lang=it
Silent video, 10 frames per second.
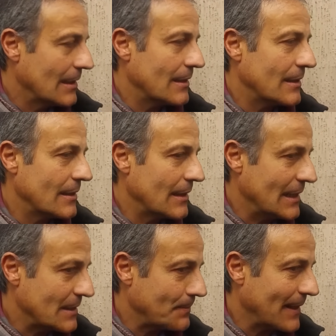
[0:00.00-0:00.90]
eh,
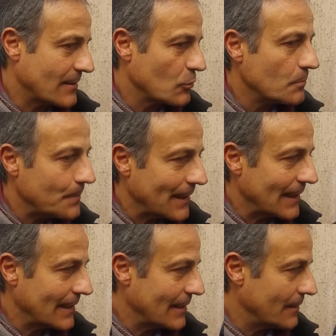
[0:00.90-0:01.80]
espresso un
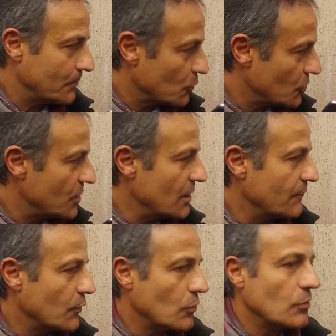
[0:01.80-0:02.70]
parere
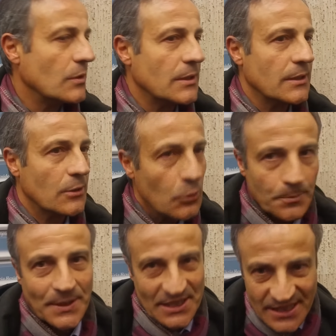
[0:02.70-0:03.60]
positivo eh,
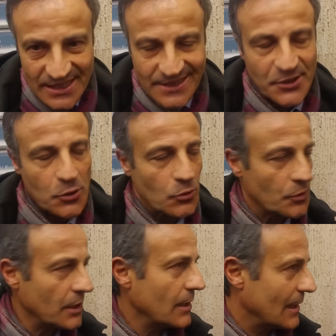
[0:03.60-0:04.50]
con
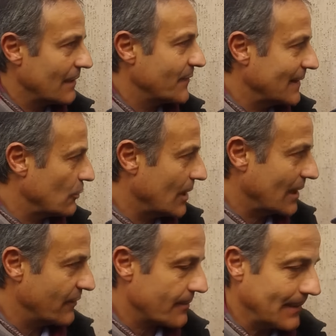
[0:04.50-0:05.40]
prescrizioni e l'ha fatto
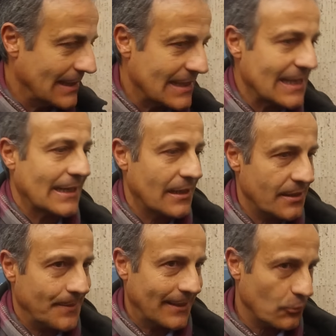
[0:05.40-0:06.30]
anche verbalizzare.
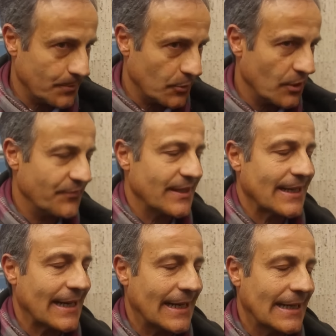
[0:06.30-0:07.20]
Ripeto, poi
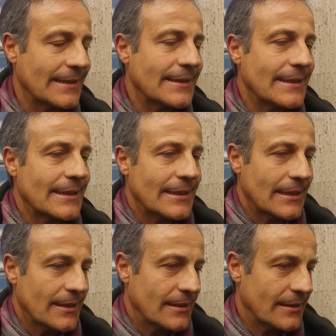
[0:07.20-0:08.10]
verrà
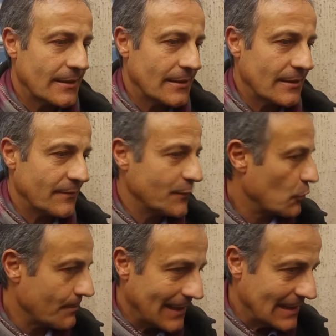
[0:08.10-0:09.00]
eh,
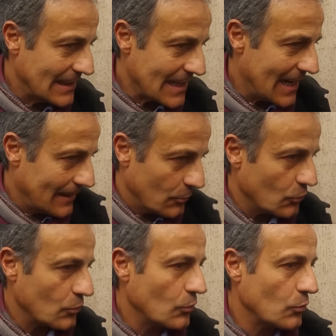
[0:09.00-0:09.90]

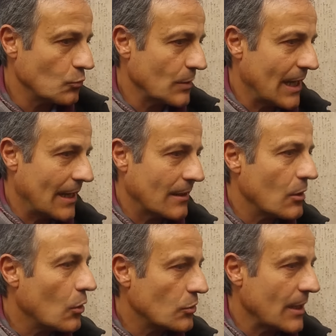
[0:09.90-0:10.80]
formalizzato con una
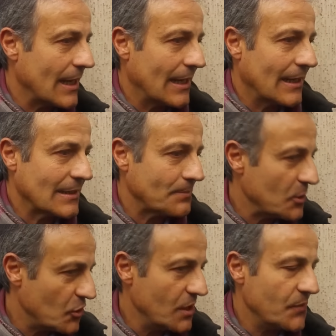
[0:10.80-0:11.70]
nota
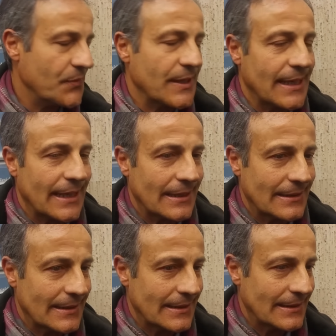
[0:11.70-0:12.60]

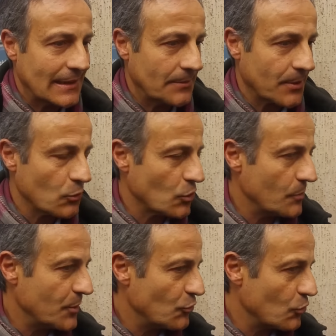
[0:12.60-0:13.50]
specifica eh, nei
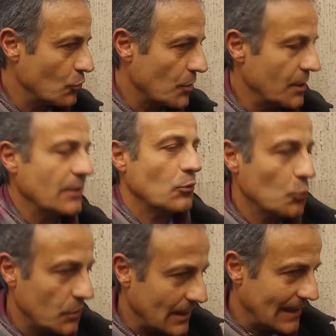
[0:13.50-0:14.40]
prossimi giorni.
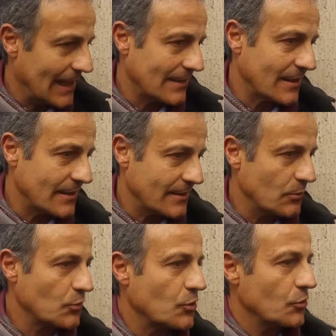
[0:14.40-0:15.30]
Tutte le altre
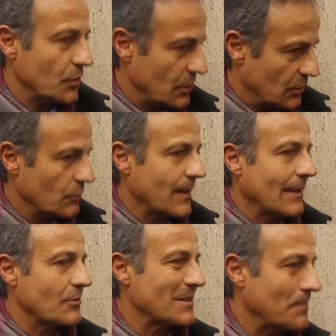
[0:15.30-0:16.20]
istituzioni si
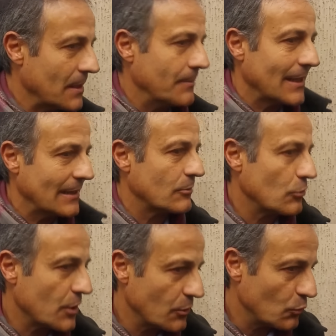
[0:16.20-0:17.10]
dovranno esprimere
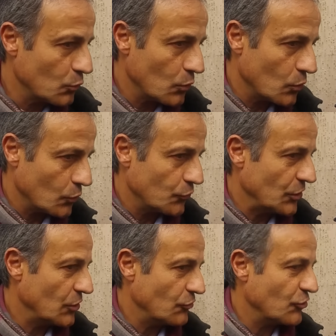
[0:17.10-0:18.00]
entro il 31
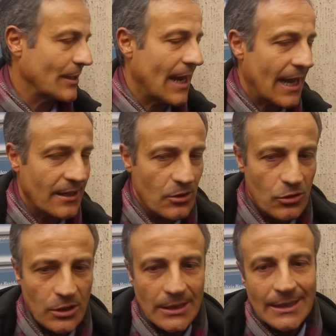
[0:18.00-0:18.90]
di
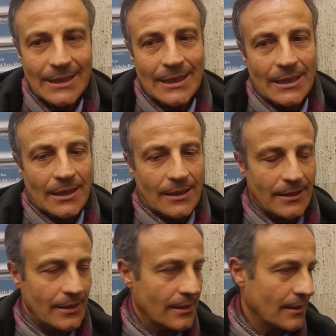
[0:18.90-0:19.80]
gennaio.
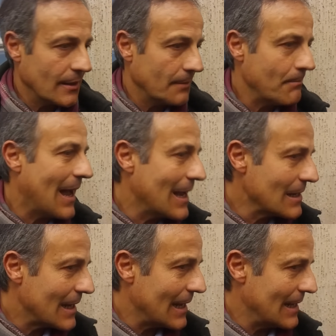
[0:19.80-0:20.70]
Eh,
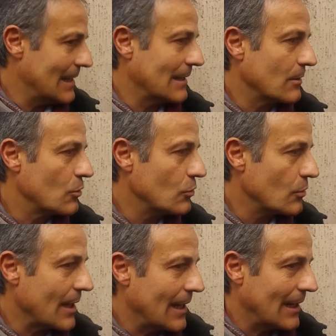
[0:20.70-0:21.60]
manca
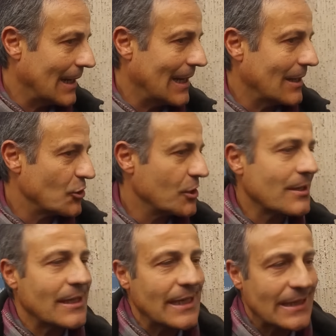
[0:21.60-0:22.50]
ancora la
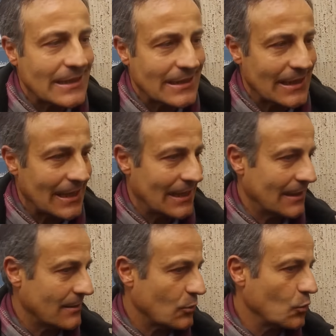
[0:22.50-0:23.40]

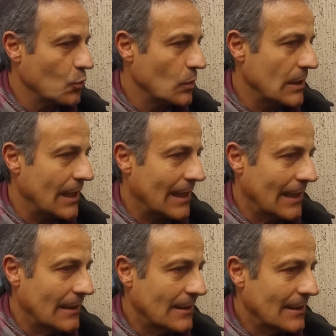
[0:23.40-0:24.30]
certezza
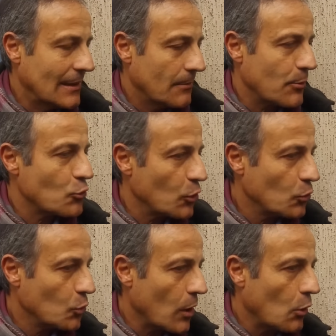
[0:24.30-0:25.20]
sulla
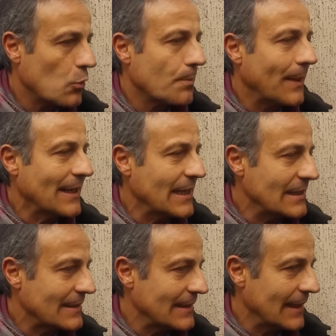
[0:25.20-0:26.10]
procedura
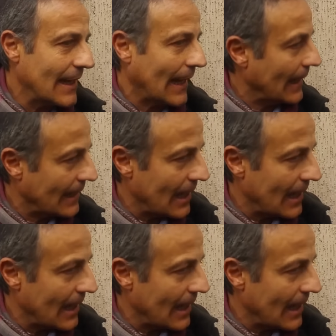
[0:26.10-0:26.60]
urbanistica che è in